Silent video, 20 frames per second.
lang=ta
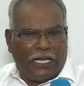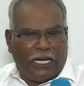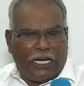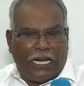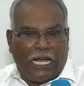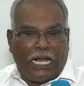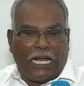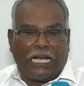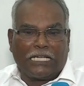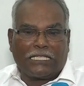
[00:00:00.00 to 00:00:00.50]

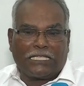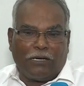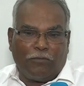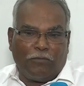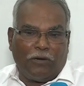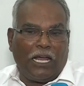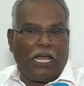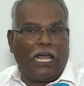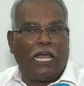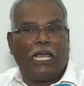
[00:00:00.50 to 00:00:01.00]
என்ன
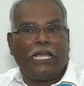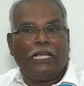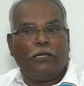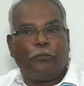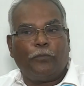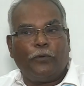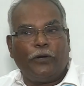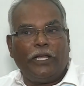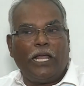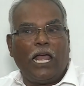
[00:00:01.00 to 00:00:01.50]
கஷ்டம்னா
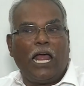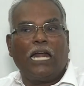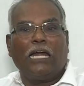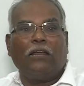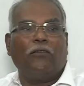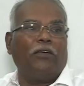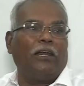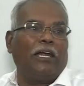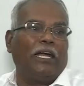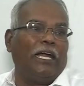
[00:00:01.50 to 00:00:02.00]

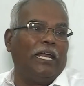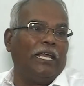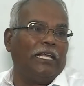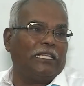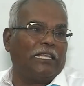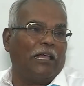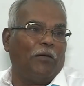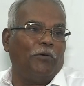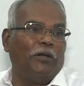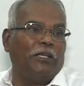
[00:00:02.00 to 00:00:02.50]
இப்படியானவர்களை
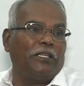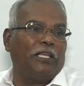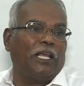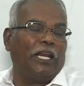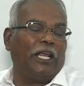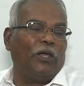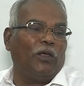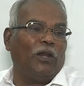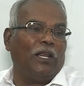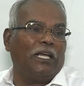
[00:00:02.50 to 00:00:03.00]
தமிழ்
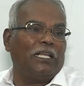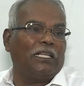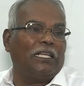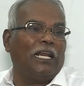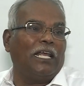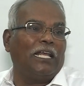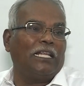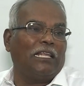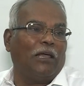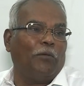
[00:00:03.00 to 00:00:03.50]

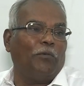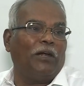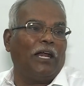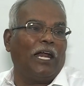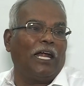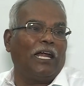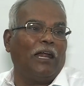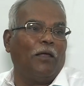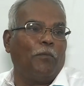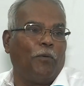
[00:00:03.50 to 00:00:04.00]
திரையுலகத்தில்
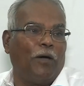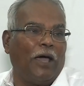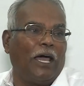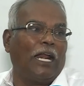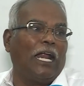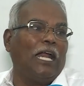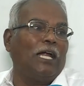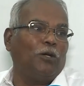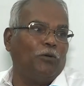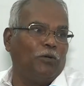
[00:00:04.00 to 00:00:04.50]
தமிழ்நாட்டில்
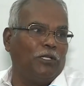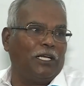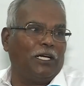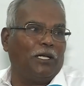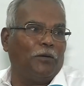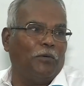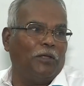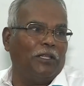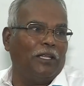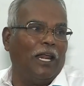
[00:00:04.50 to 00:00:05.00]

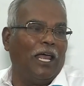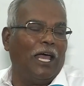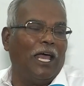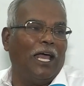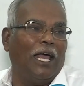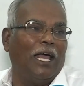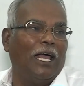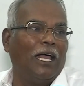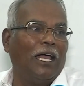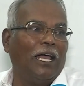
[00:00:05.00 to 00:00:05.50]
பாராட்டுவதற்கு பதிலாக
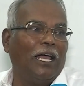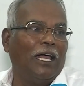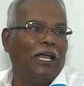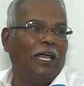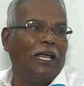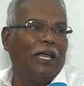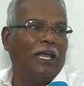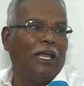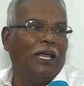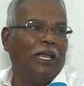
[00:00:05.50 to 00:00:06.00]

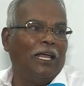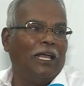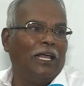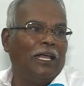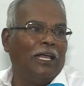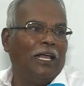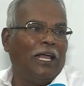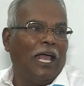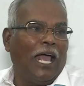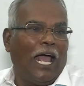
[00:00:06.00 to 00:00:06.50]

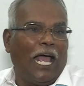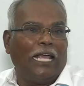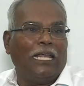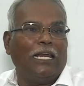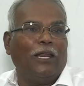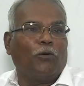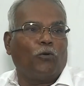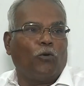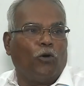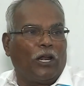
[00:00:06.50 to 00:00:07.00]

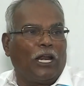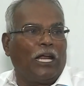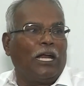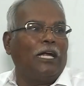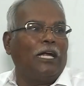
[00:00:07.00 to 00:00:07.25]
அதில் குறை